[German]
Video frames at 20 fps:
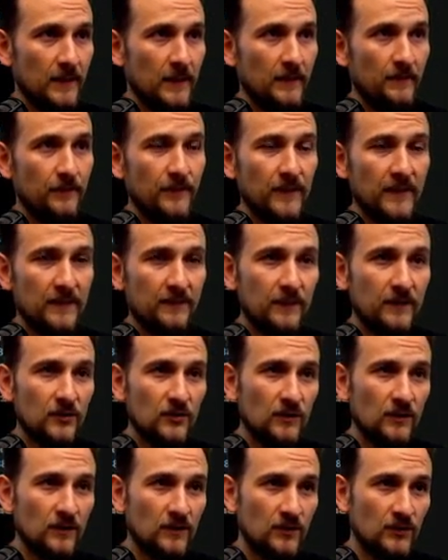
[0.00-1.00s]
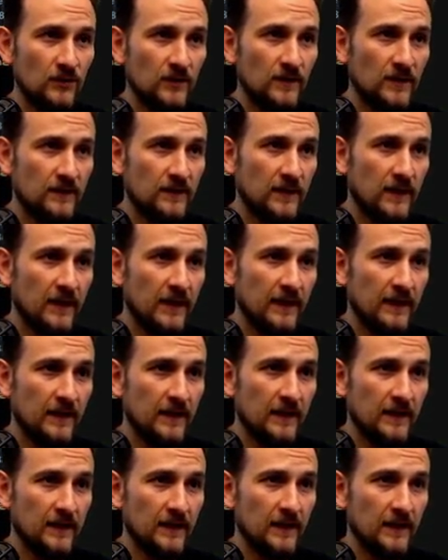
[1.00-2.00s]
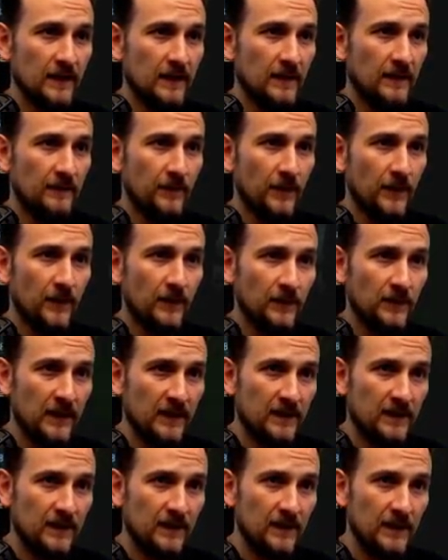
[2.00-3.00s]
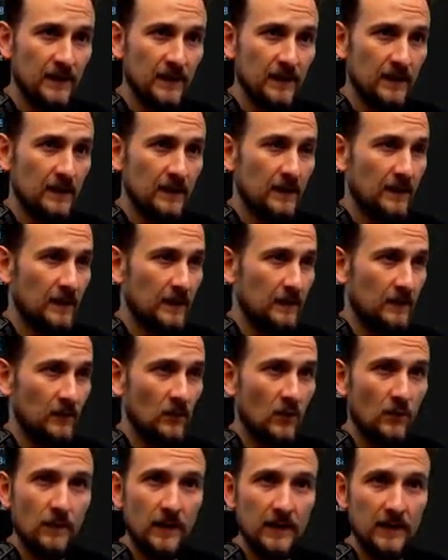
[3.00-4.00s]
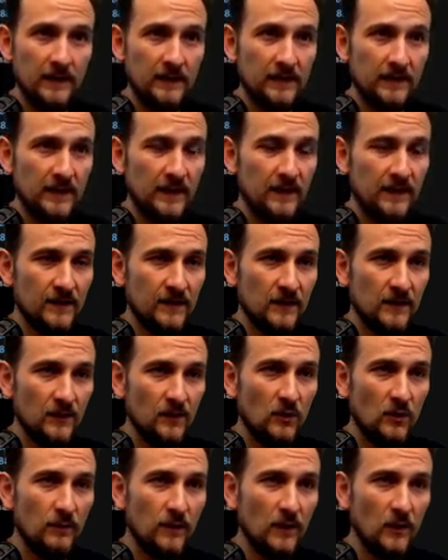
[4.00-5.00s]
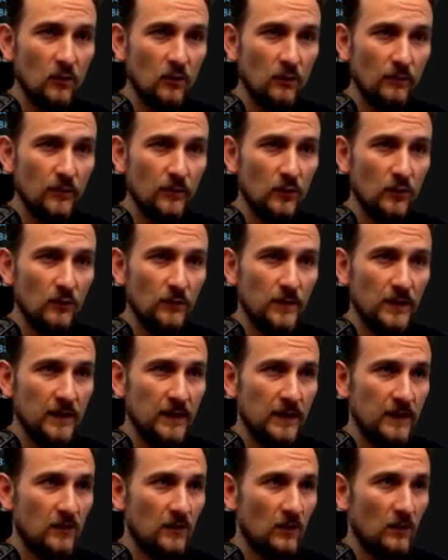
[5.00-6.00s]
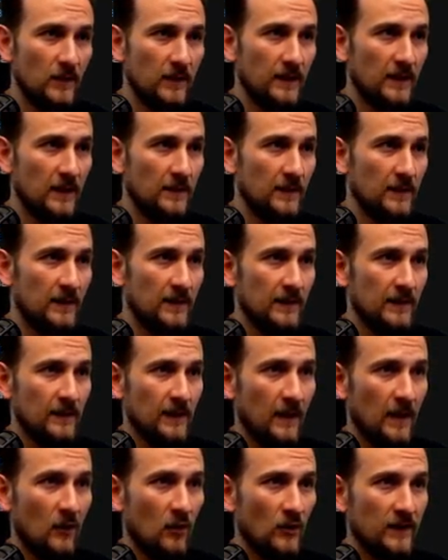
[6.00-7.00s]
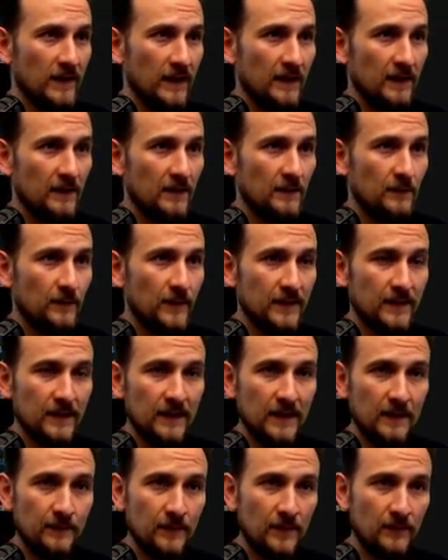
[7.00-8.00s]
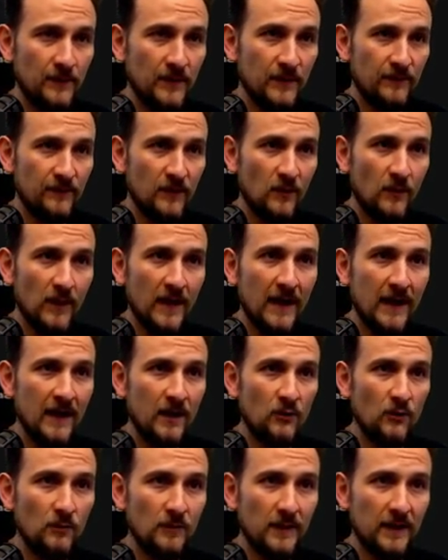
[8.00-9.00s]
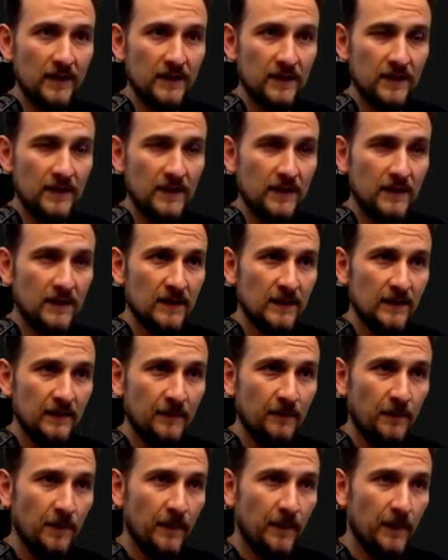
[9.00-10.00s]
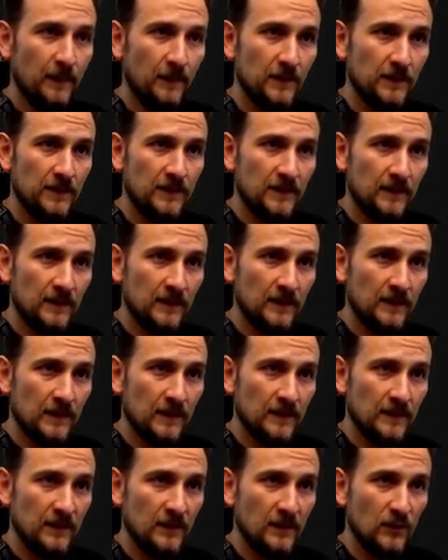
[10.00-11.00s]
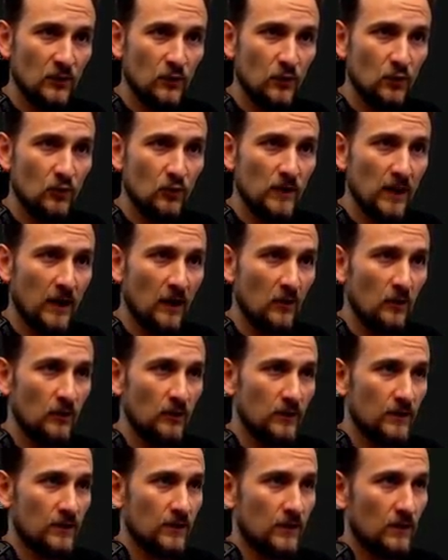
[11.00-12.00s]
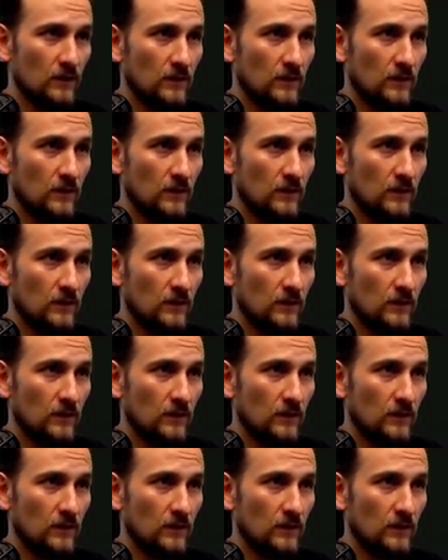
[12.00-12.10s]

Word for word: Und das war schon, schon sehr, sehr eigenartig. Und jetzt hier nochmal getestet, nochmal rumprobiert, nochmal aber auch dann mit dem PVA rumhantiert. Und äh, es sieht gut aus.